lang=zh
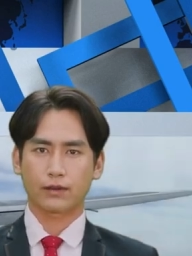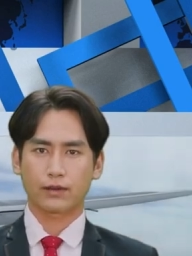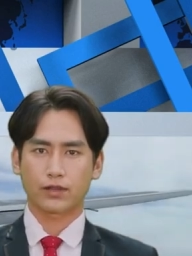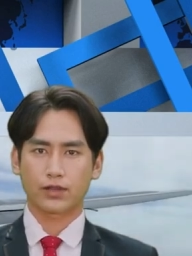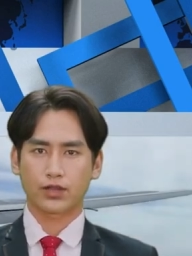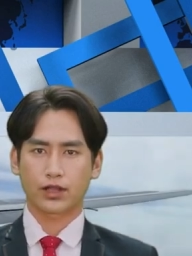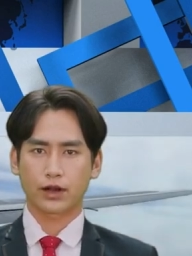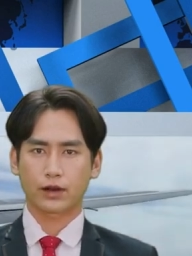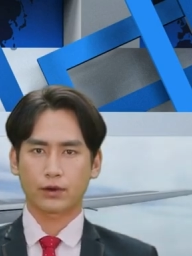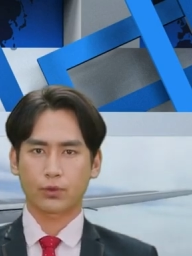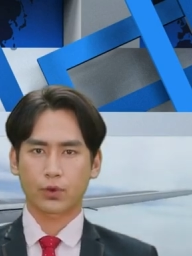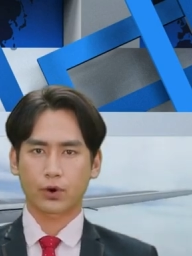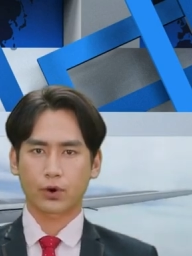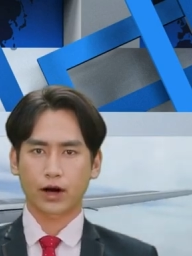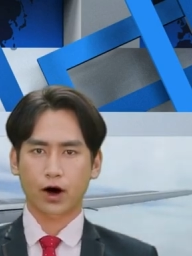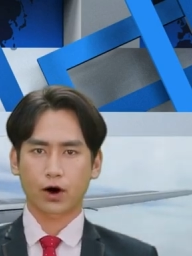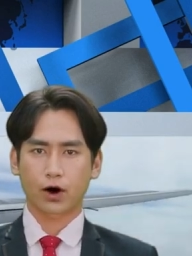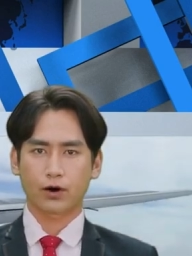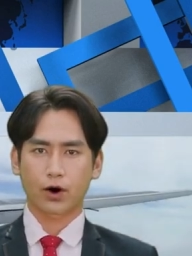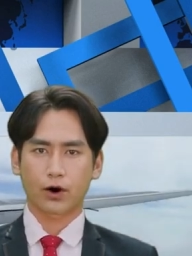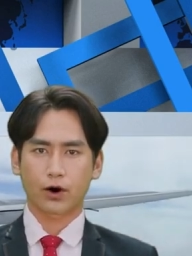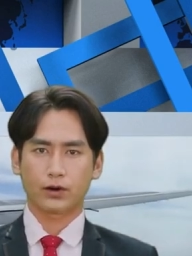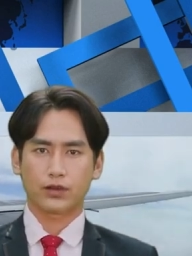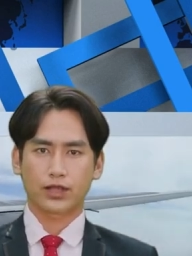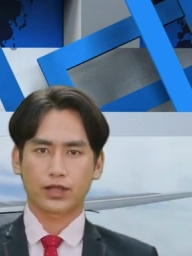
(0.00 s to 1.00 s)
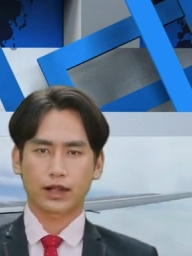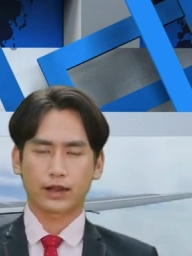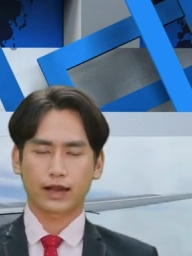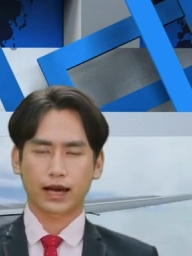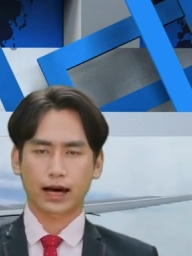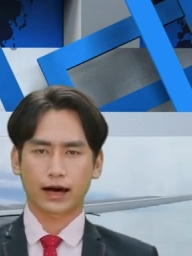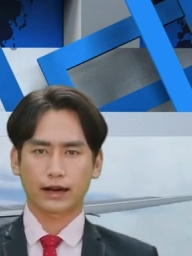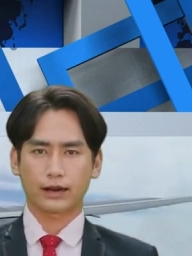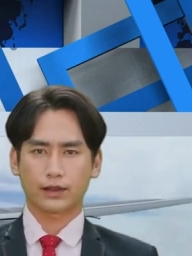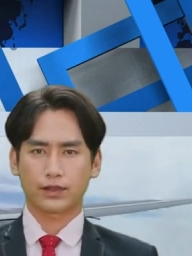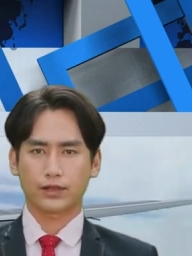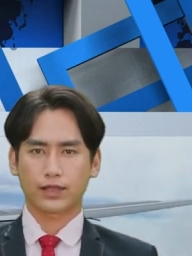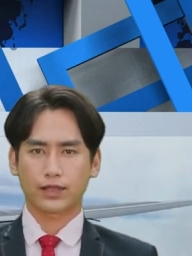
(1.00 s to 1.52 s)
请不要忘记
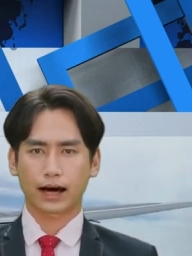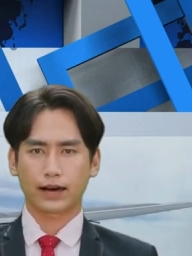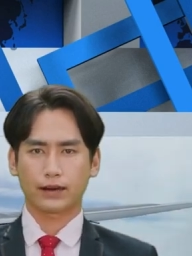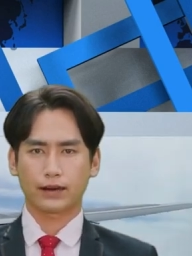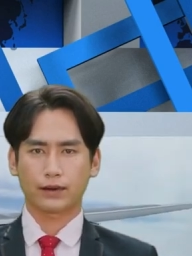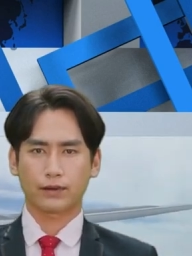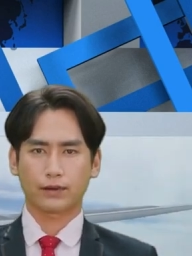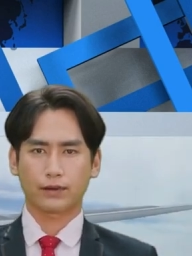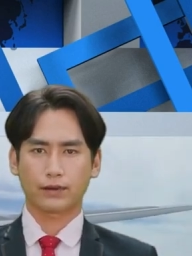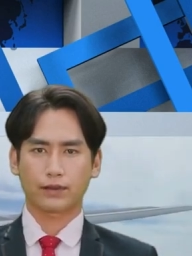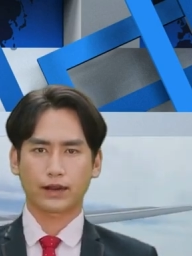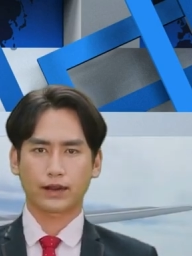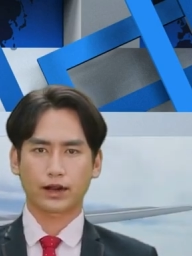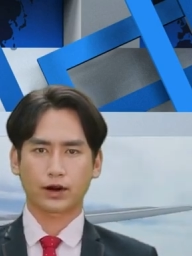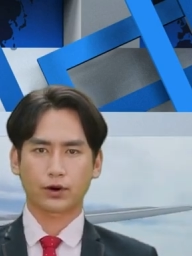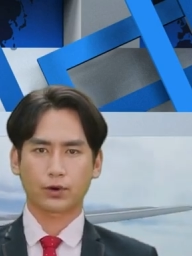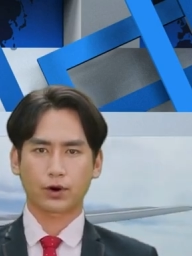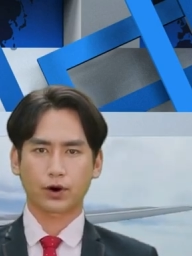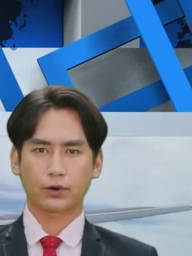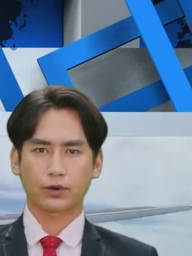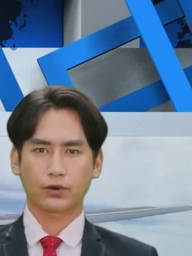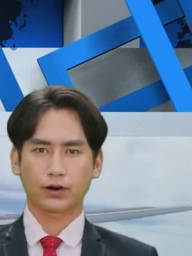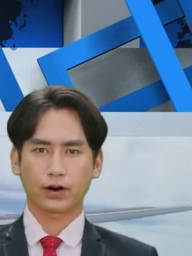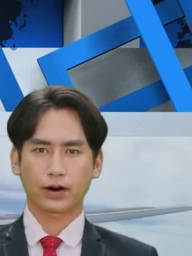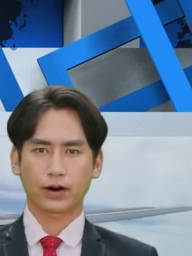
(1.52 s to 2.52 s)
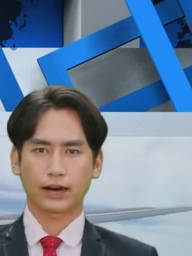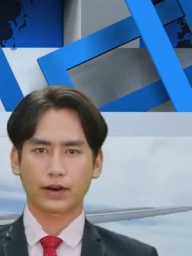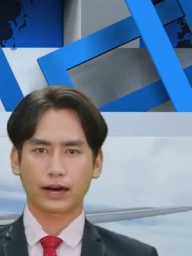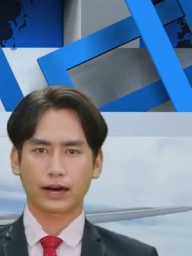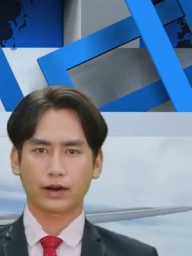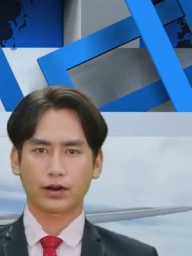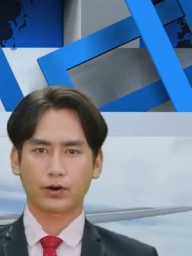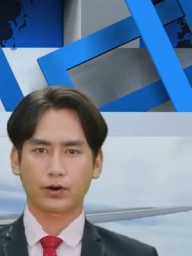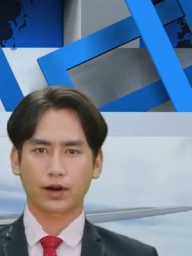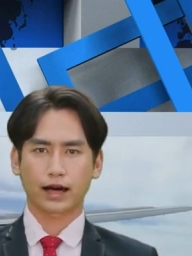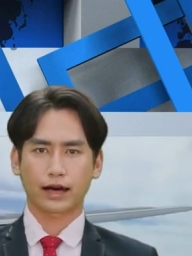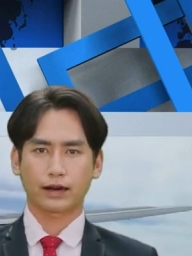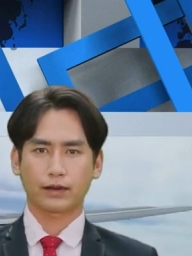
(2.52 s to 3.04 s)
点赞、评论和
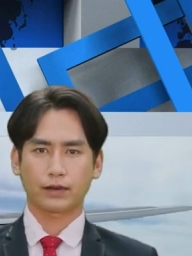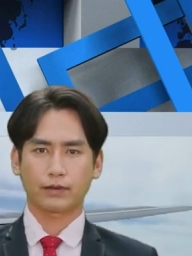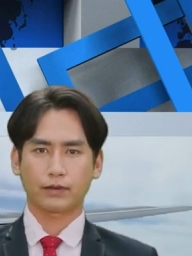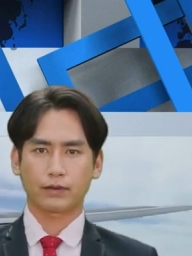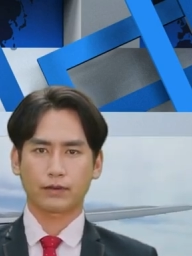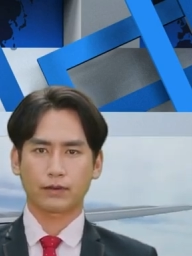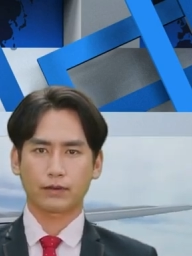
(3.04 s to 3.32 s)
订阅。